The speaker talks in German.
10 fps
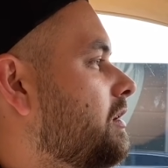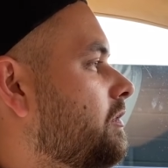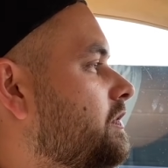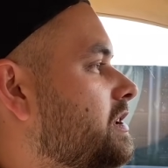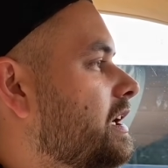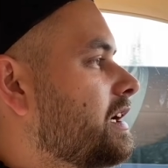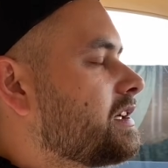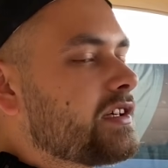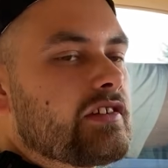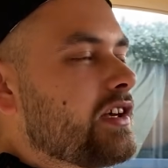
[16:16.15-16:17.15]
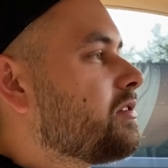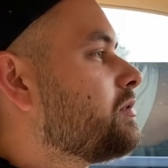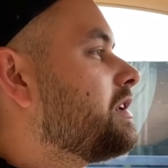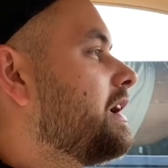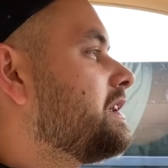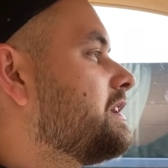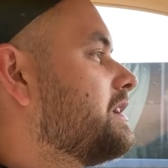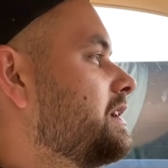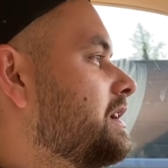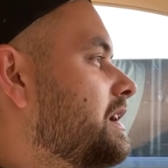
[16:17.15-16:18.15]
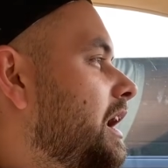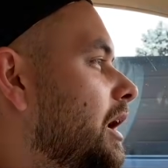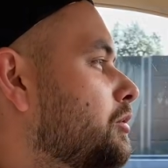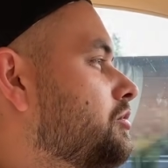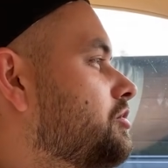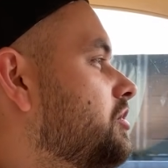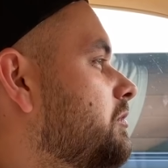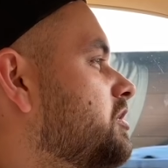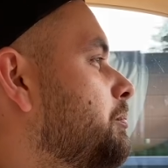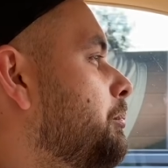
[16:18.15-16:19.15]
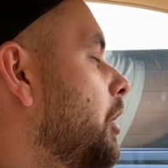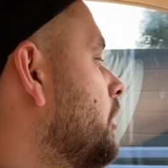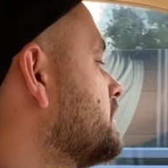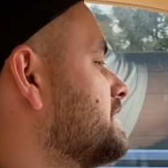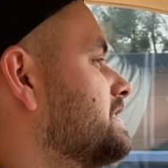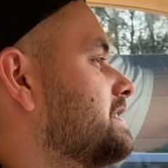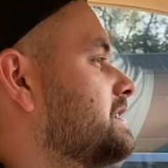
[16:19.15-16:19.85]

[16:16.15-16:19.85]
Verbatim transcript: Auch vielen Dank an Christian und an Autoservice Burnsen,